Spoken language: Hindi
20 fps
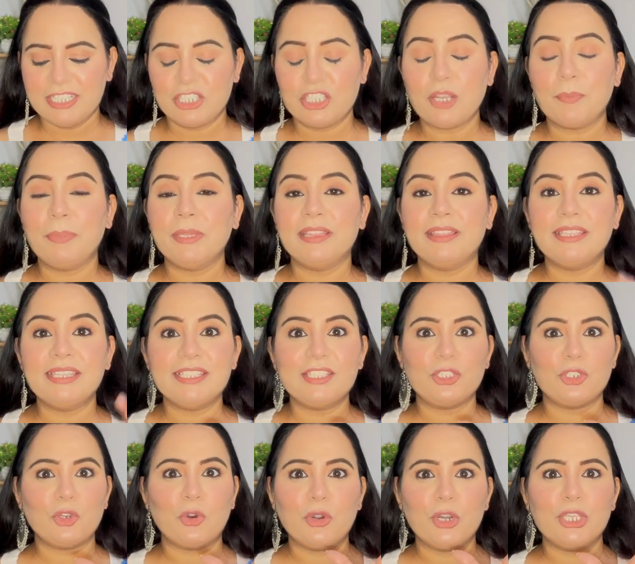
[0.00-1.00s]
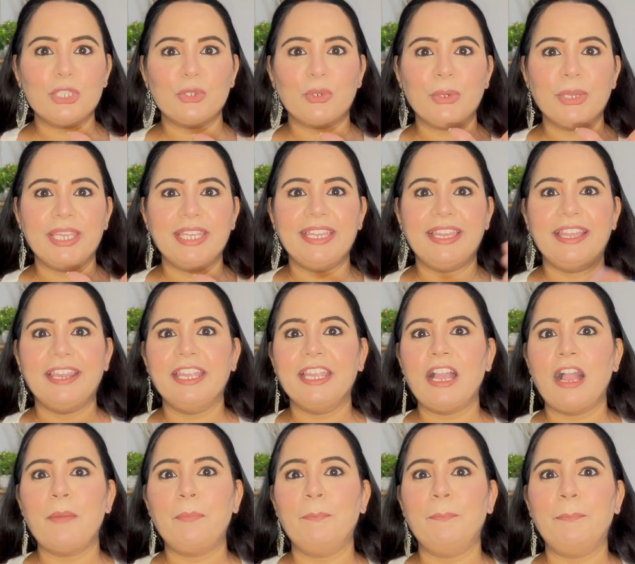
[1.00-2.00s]
जब इतने चौड़े चौड़े इयर
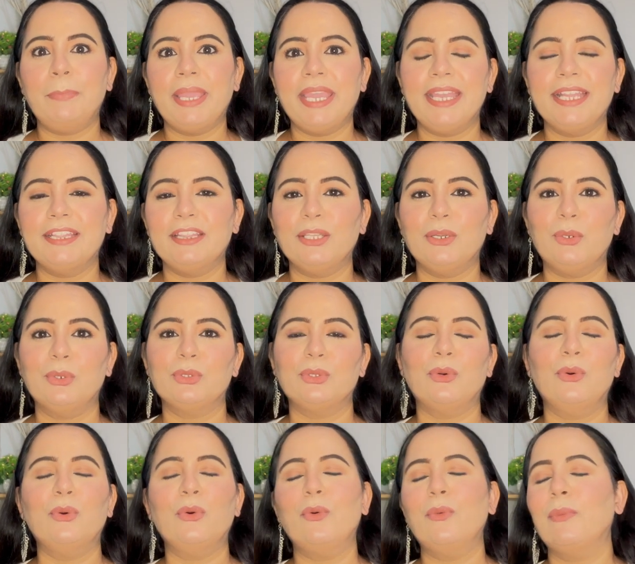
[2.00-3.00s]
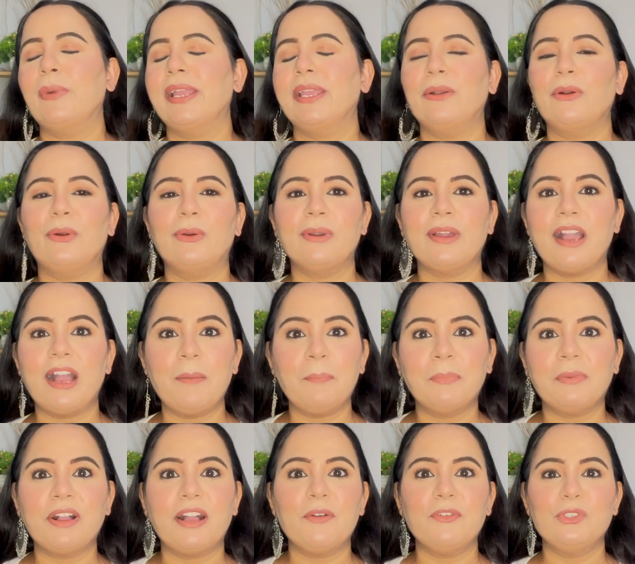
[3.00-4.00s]
आप पहनते हो तो माई oh गॉड
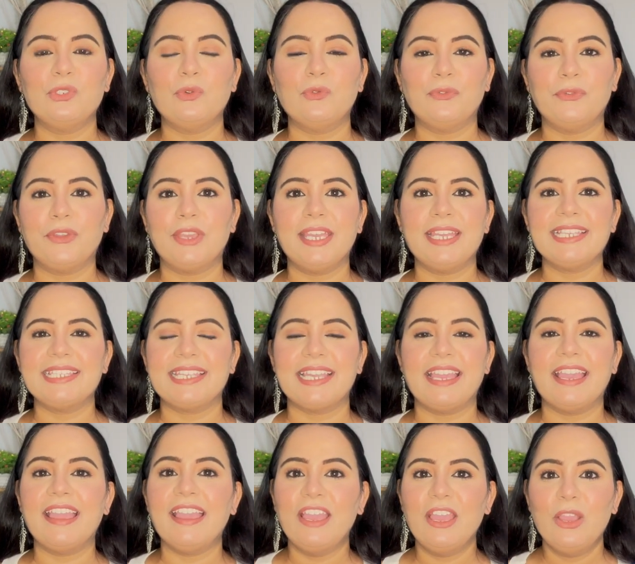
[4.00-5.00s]
आपका जो फेस है